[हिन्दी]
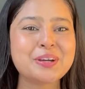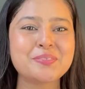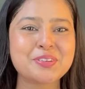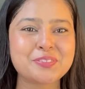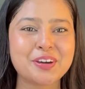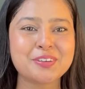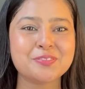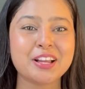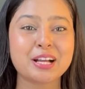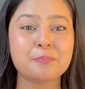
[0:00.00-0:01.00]
एवरी वन
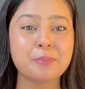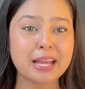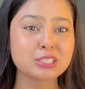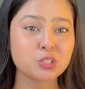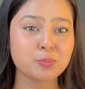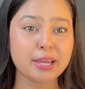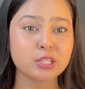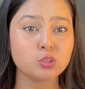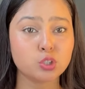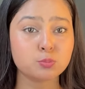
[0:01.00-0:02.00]
वेलकम बैक टू माई
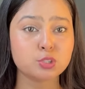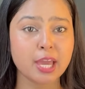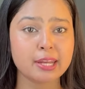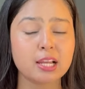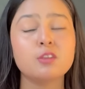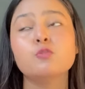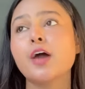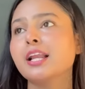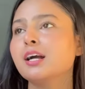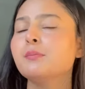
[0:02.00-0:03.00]
यूट्यूब चैनल
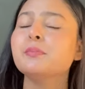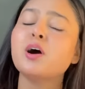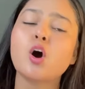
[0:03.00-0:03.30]
वेलकम